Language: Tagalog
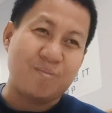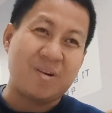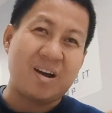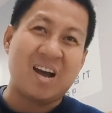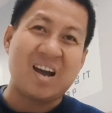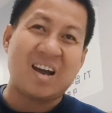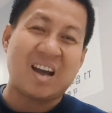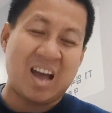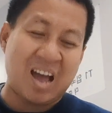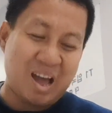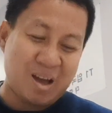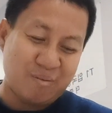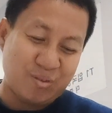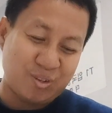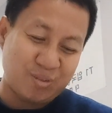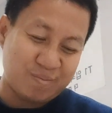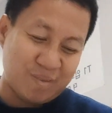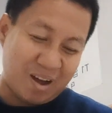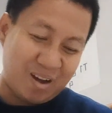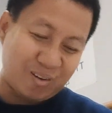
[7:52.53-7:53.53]
kung
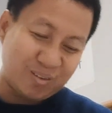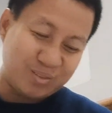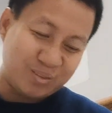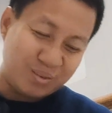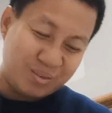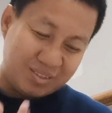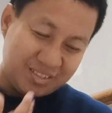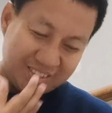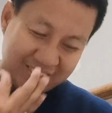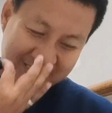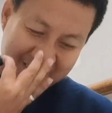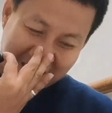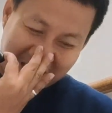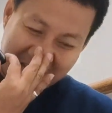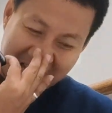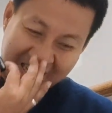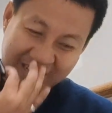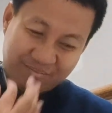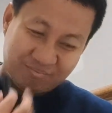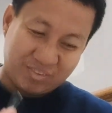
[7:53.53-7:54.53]
makakaabot ba ako dun
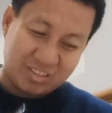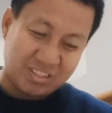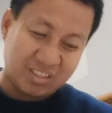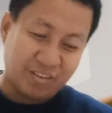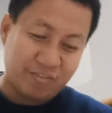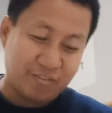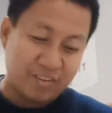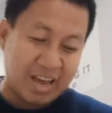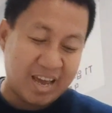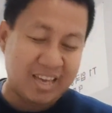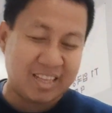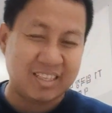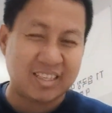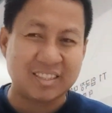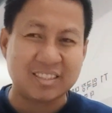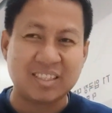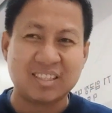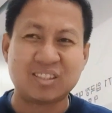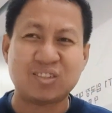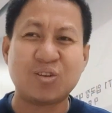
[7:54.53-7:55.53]
sa, sa flight
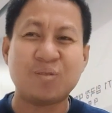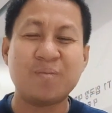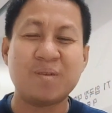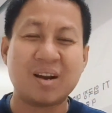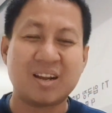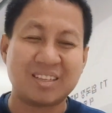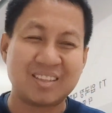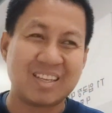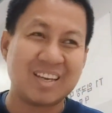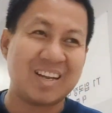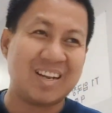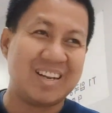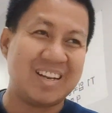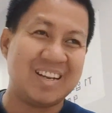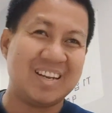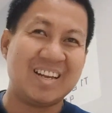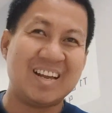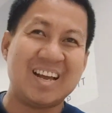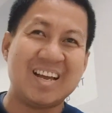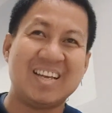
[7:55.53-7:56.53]
kasi sobrang tagal
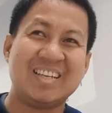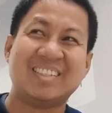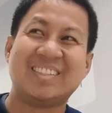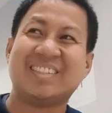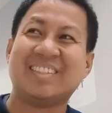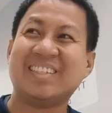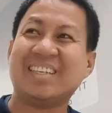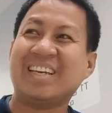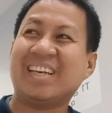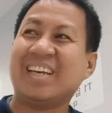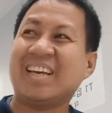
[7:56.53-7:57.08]
na guys.